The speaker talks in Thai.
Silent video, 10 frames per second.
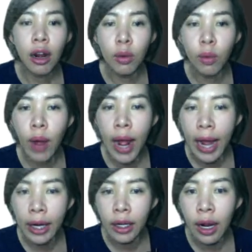รูอาหา
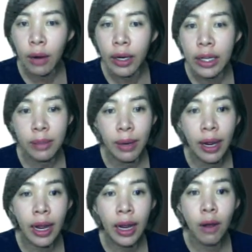รก็เข้าทางนี้ใช่ไหม
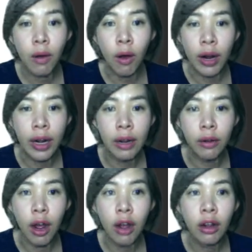คะเข้าออกทางเดียว
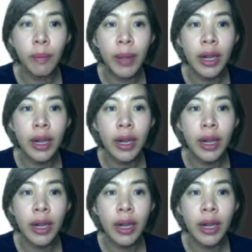เนาะก็เป็น